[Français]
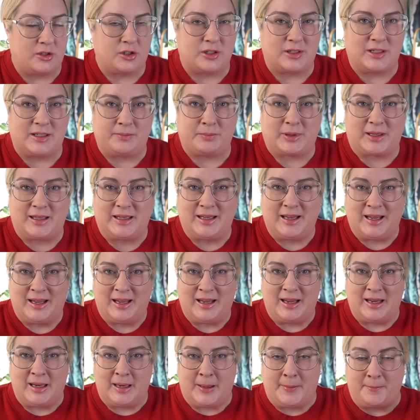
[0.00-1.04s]
J'ai pris
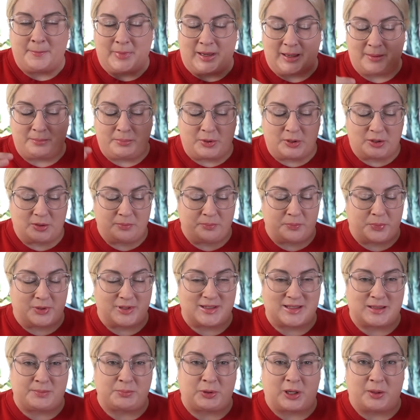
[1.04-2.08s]
ma bonne
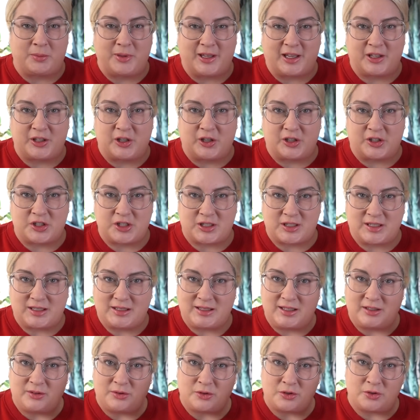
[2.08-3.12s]
petite première gorgée
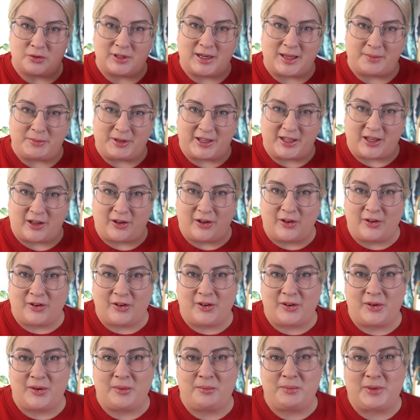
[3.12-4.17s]
qui est toujours la
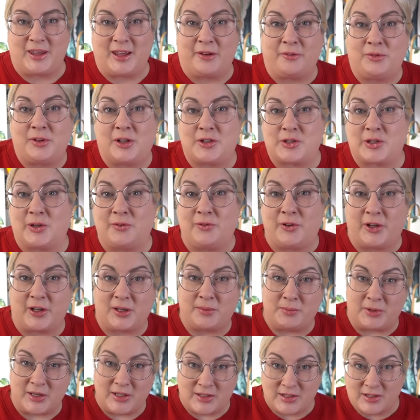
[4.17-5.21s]
meilleure. Bienvenue dans ce
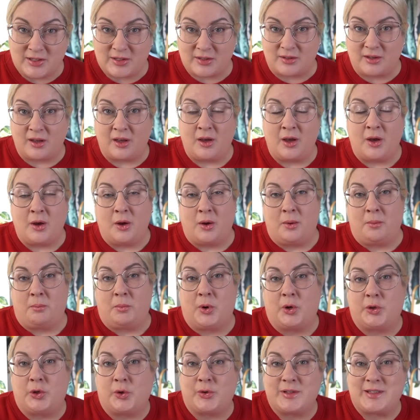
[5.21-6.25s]
Vlogmas.
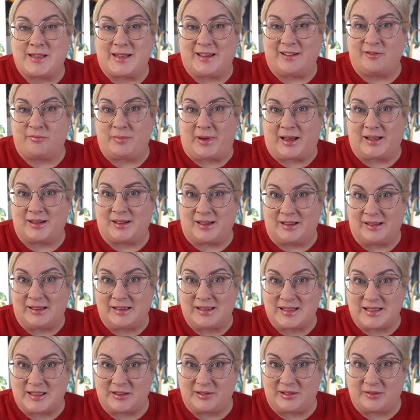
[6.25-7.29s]
Mon nom c'est Eve Martel.
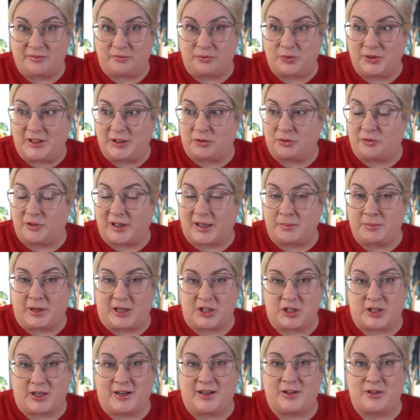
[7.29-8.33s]
Si vous découvrez ma
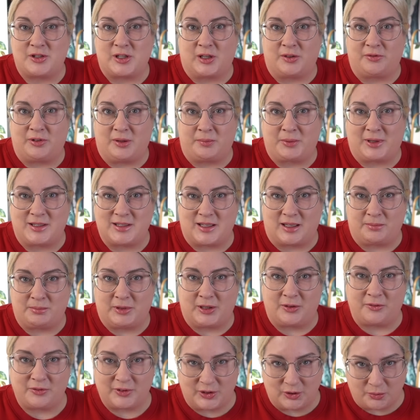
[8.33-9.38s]
chaîne, je fais présentement
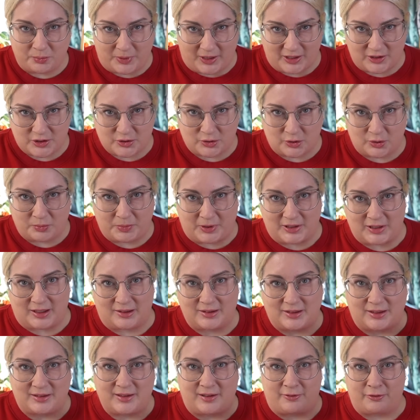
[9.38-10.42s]
une vidéo par jour pendant le
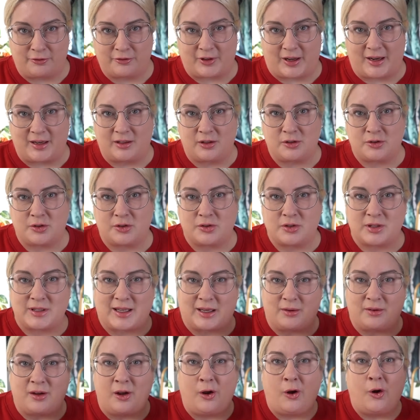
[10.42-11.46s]
temps des fêtes
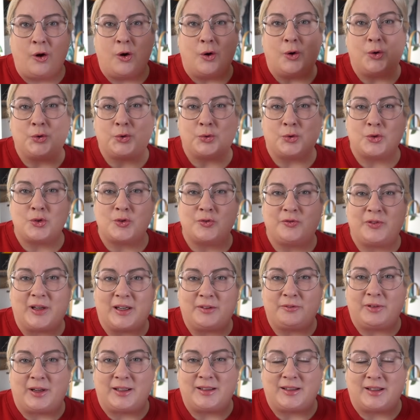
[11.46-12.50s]
jusqu'à autour du
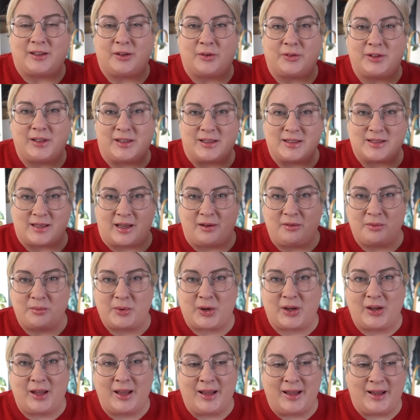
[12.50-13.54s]
20-21
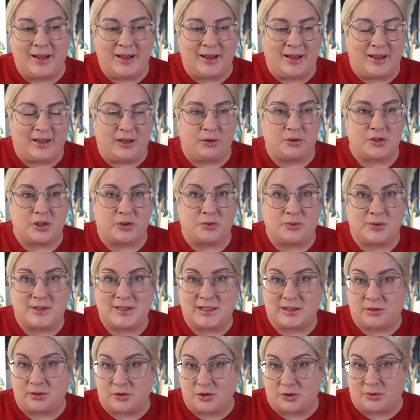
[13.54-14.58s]
décembre. Et aujourd'hui,
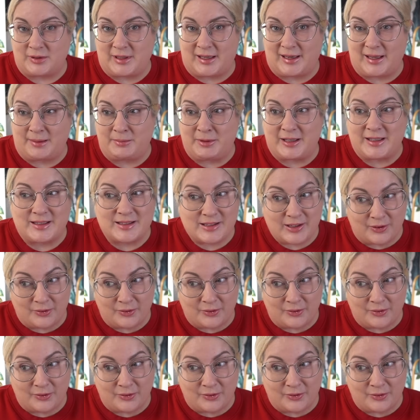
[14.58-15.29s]
c'est une journée à la maison.